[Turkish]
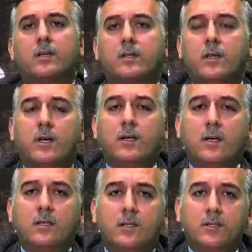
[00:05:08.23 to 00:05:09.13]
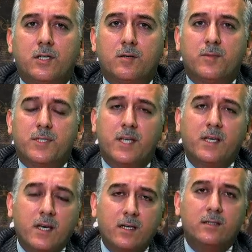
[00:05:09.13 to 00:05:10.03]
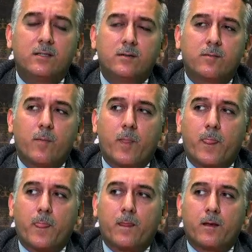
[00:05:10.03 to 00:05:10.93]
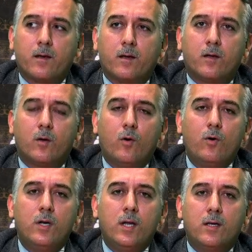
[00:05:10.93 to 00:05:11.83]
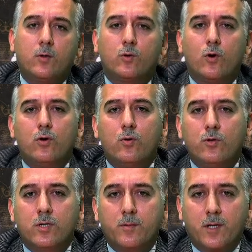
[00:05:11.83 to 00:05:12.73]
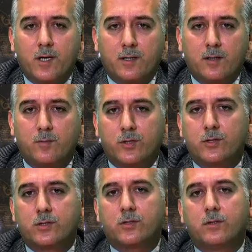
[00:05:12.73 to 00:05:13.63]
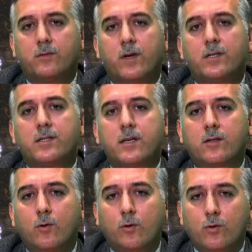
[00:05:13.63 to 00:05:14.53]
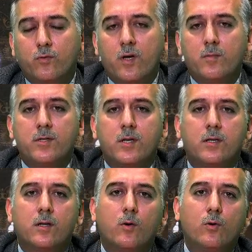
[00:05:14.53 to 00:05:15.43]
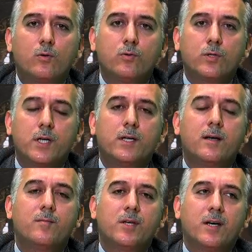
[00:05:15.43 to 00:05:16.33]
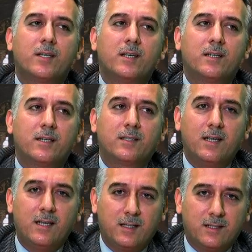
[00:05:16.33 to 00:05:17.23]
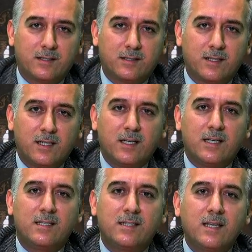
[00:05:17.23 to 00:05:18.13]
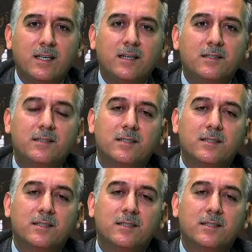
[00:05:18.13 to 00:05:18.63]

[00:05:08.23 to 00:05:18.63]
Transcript: Değerli kardeşlerim zekat öyle gönlümüze bırakılmış, versek de olur, vermesek de olur denilen bir hakikat değildir. Zekat,